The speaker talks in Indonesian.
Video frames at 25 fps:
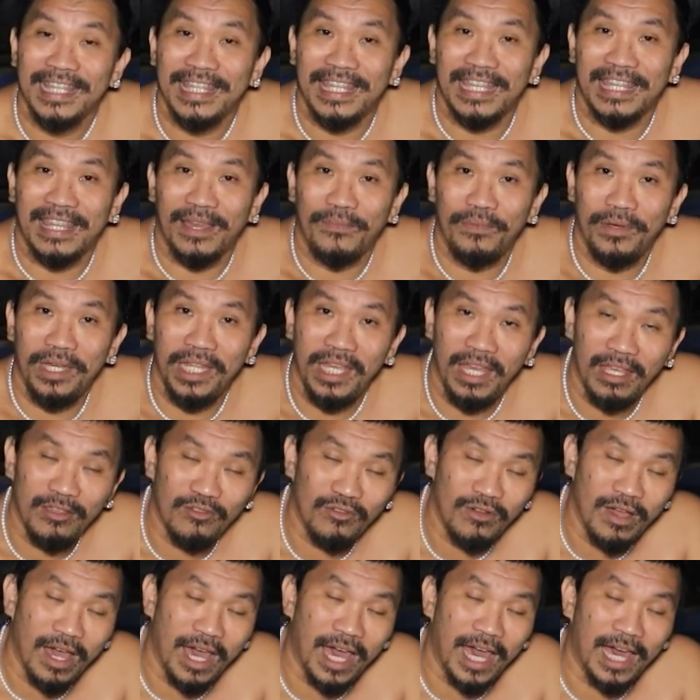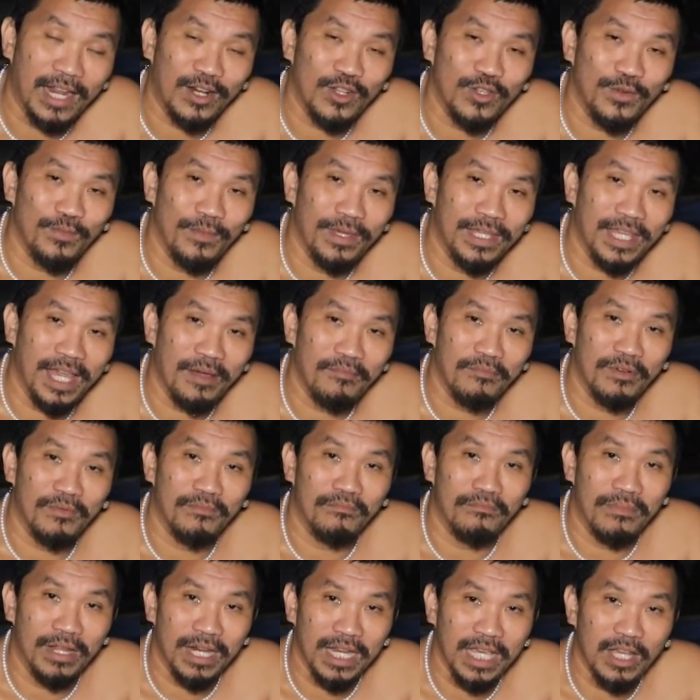Tetapi dia juga harus bisa
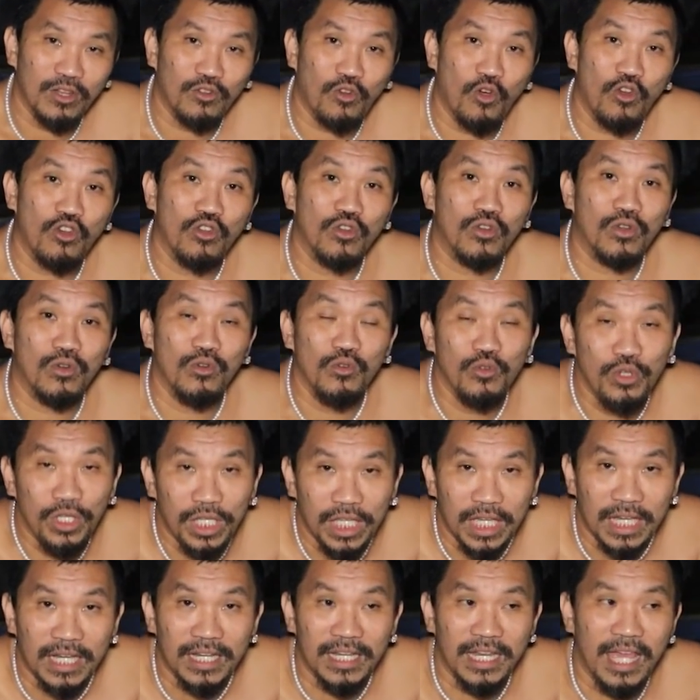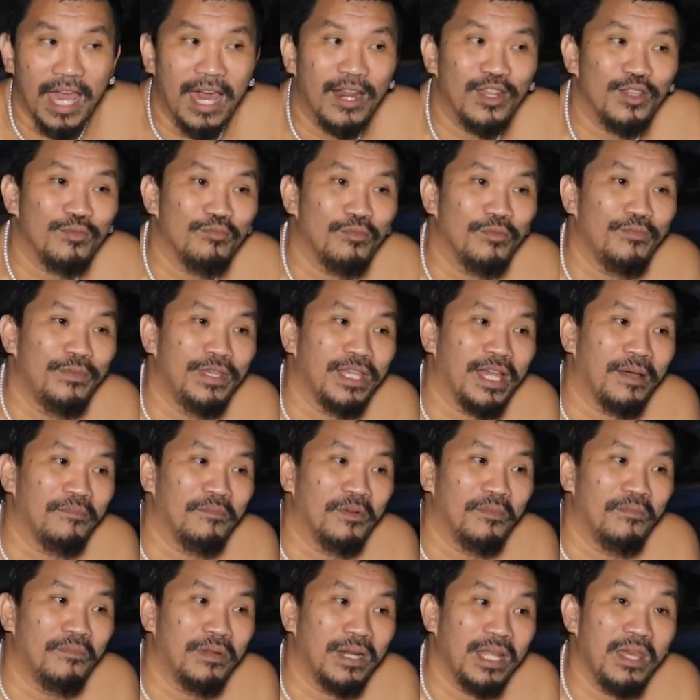memberi conclusion, dia harus bisa
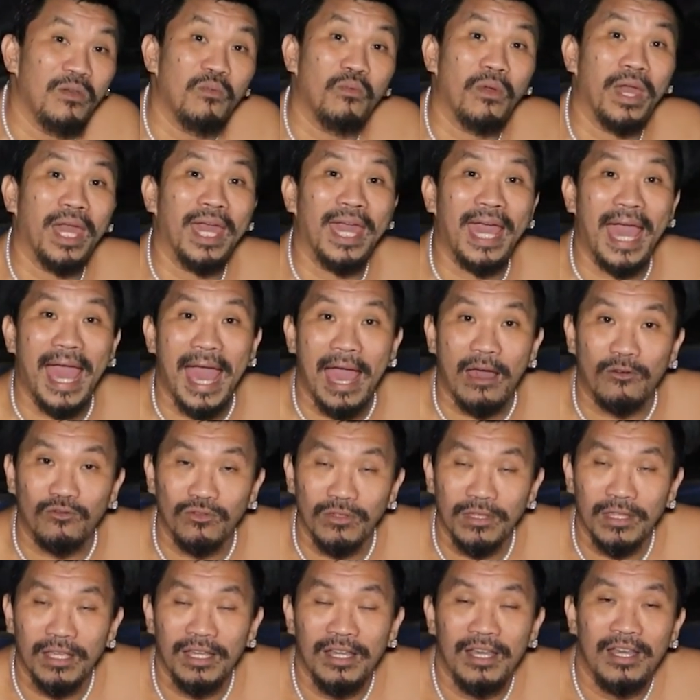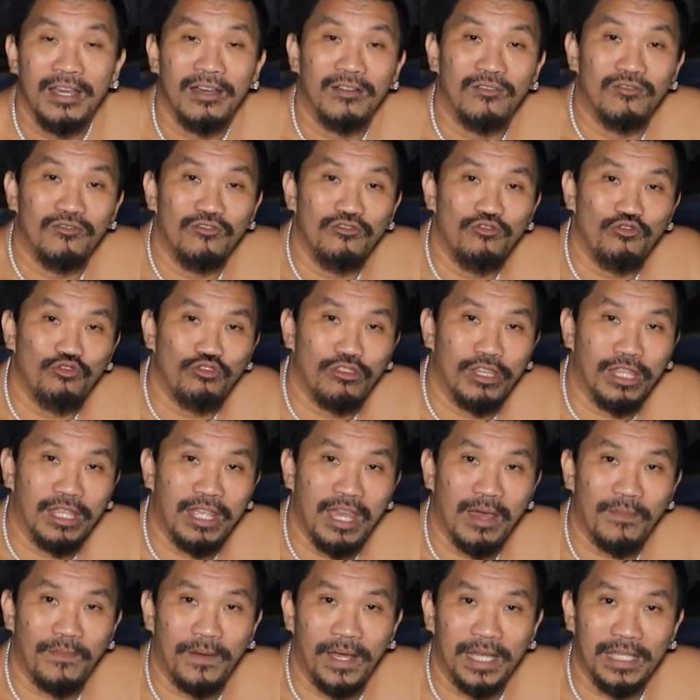memberi way out untuk
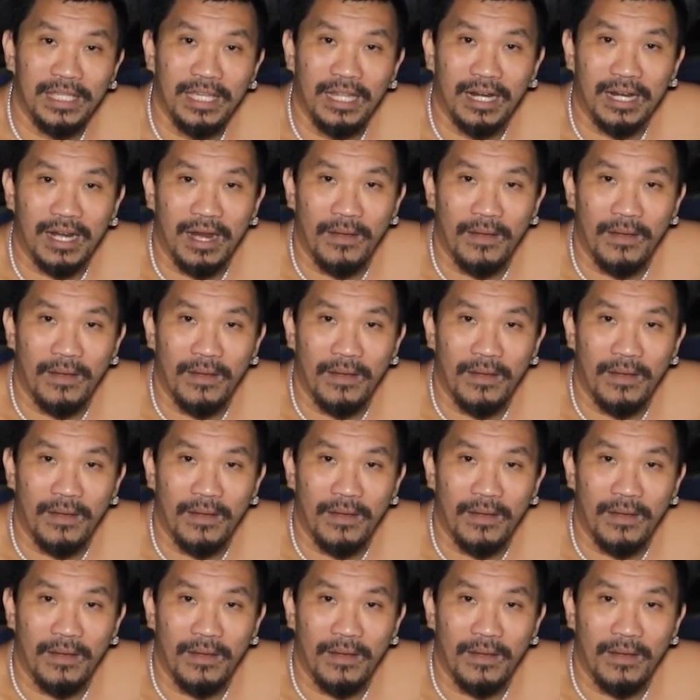setiap hasil